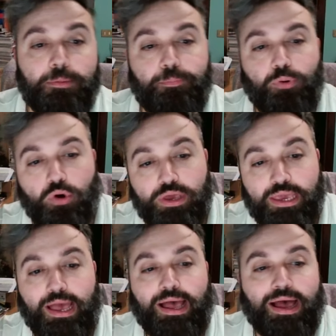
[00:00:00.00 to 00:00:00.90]

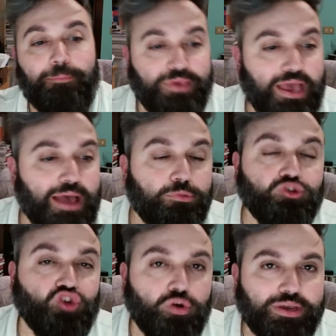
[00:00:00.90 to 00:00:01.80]
Poi abbiamo
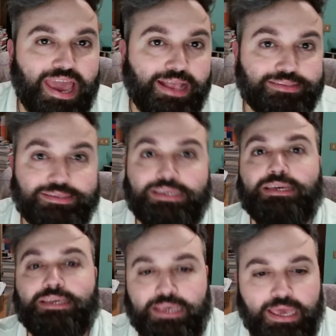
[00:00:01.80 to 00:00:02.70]
John Candy
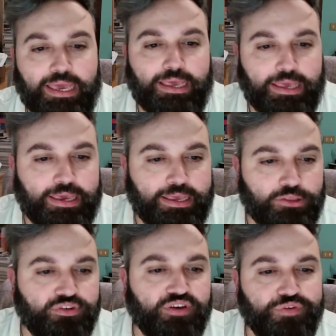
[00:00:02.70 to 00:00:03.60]
che eh,
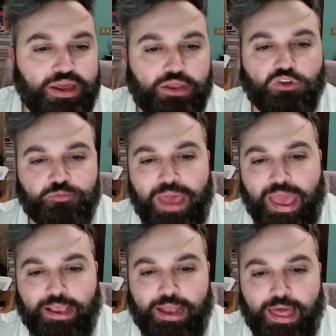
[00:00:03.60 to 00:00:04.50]
doveva fare con
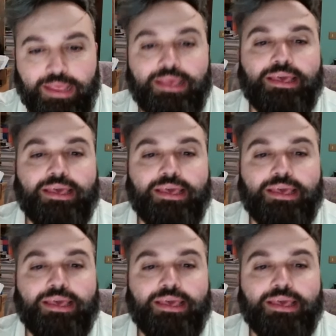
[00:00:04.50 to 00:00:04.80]
Spengler